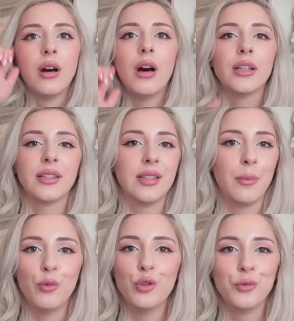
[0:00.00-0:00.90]
Ah,
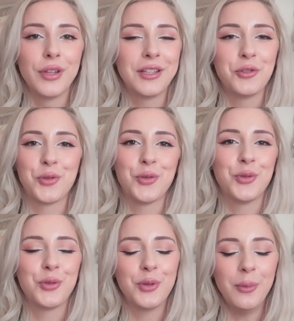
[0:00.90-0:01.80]
kitap bölümünü ne kadar uzun
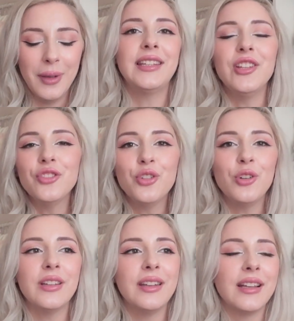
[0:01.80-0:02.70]
tuttum. İkinci
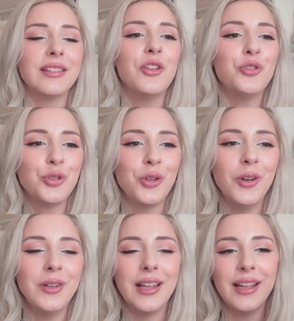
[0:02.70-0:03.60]
olarak da
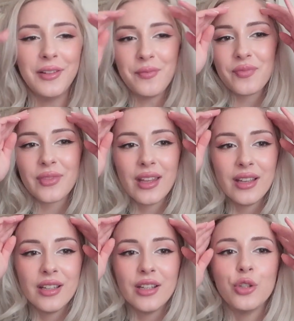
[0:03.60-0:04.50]
şöyle
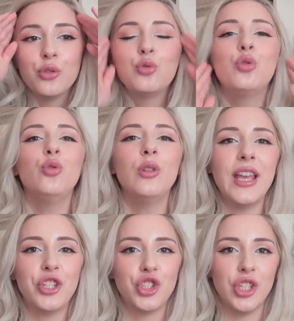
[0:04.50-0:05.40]
tüylü
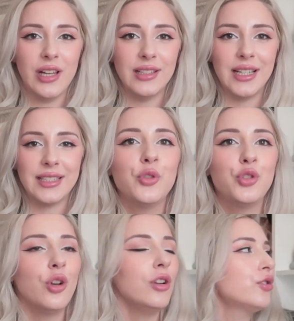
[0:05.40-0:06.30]
eşyalar.
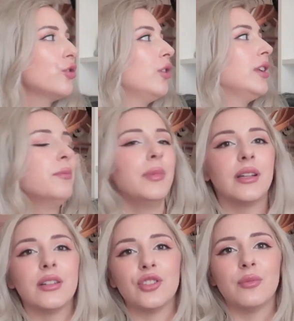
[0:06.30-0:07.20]
Şöyle söyleyeyim
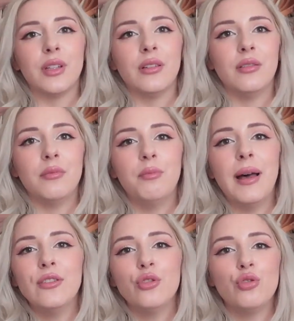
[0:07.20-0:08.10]
bakın şimdi.
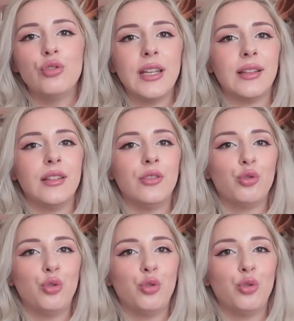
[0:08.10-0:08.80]
Bende sürekli